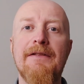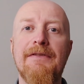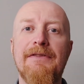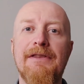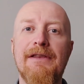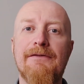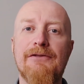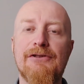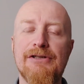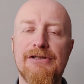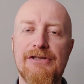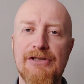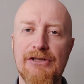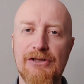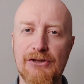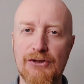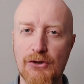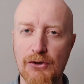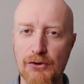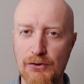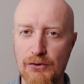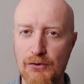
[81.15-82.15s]
nie wszyscy
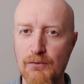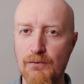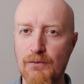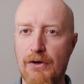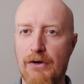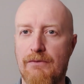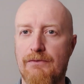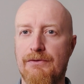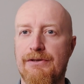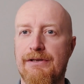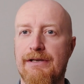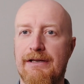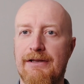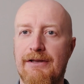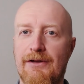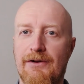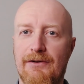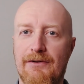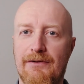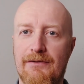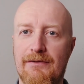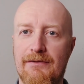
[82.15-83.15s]
stosują się
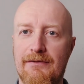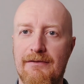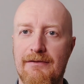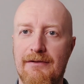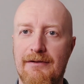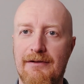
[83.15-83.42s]
do,